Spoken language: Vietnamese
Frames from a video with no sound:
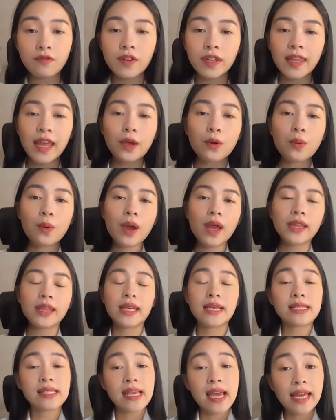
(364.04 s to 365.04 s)
Với Tây Nguyên
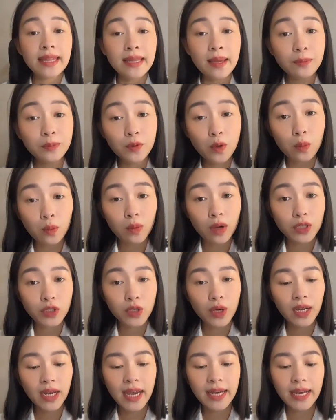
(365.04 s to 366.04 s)
thì sẽ tiếp tục vào
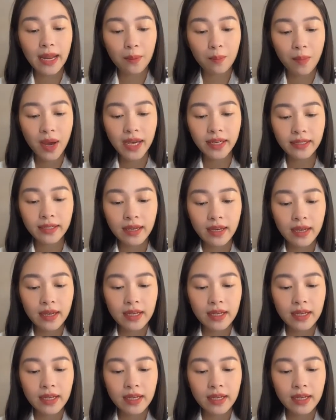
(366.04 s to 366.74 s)
chuỗi ngày nắng mạnh.